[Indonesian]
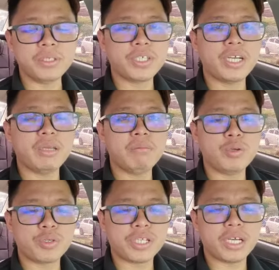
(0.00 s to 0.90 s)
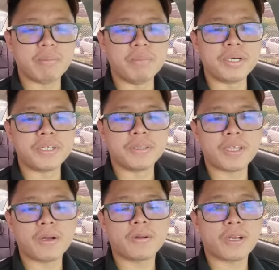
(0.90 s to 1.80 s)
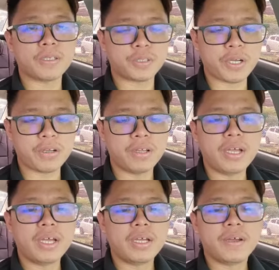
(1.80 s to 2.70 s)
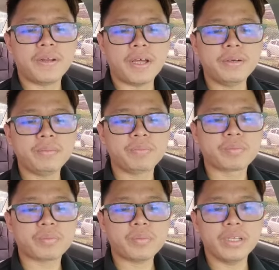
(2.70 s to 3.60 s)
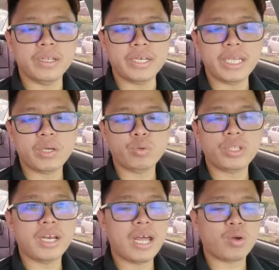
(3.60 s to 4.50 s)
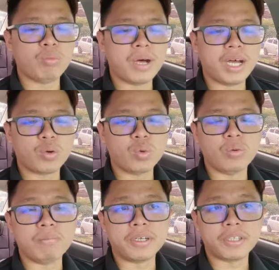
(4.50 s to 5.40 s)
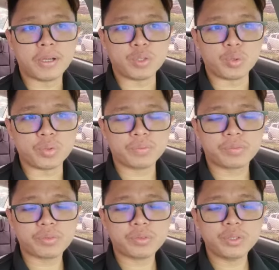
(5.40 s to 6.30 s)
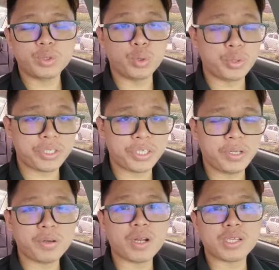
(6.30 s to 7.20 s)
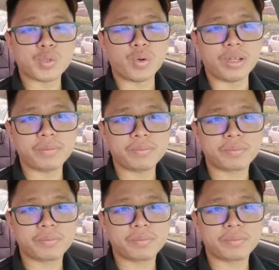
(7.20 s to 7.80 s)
menjadi musik berentak rancap dan diikuti lagu baharu bertajuk Cuci Rasuah